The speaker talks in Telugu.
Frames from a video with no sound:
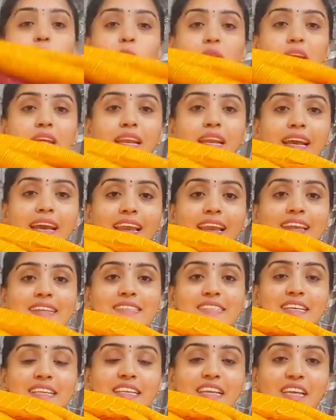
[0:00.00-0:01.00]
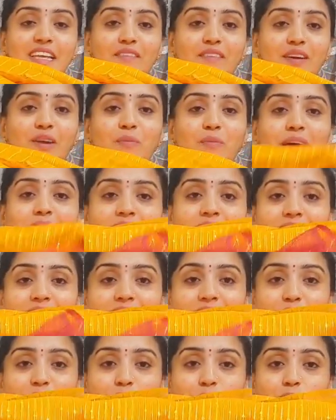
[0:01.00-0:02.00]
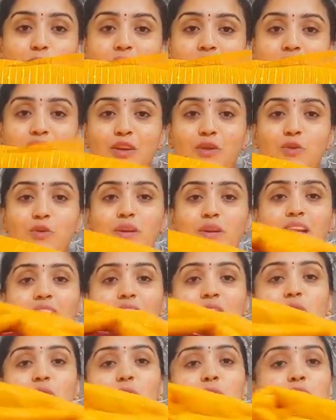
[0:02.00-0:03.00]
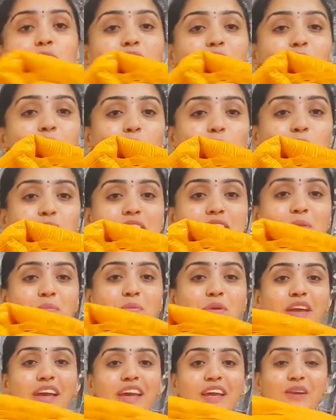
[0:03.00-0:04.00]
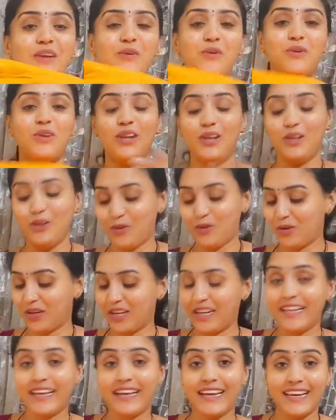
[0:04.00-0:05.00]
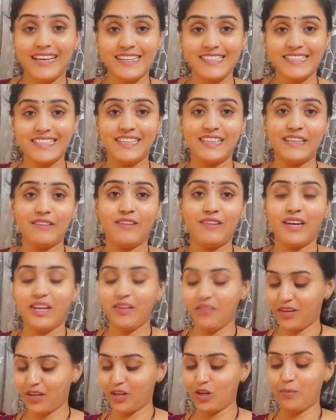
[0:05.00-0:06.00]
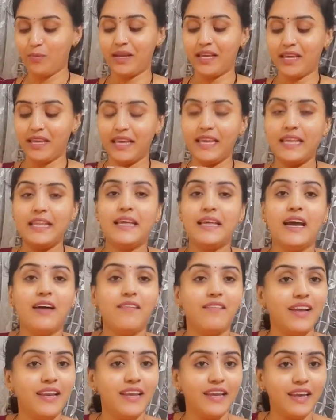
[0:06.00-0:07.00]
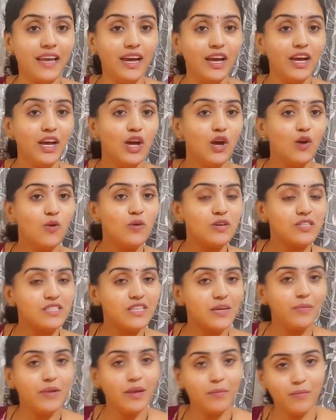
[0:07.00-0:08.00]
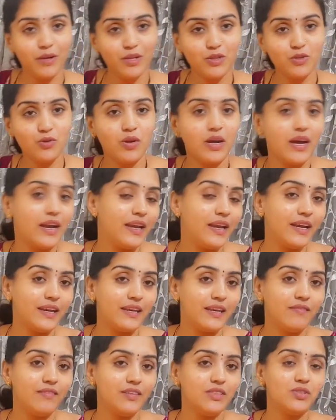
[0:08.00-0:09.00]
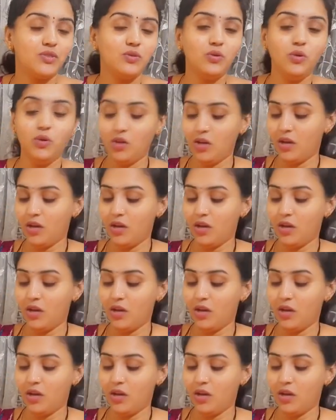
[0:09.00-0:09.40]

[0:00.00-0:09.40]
టోటల్ కలర్స్ అయితే ఇవన్నమాట టోటల్లీ టోటల్లీ కొన్ని క్లోజ్ అయిపోయాయి టోటల్లీ టోటల్లీ కలెక్షన్ అయితే ఇవ్వండి వీటిలో మీకు ఏది కావాలి అన్న వాట్సాప్ నెంబర్ త్రూ కాంటాక్ట్ అవ్వచ్చు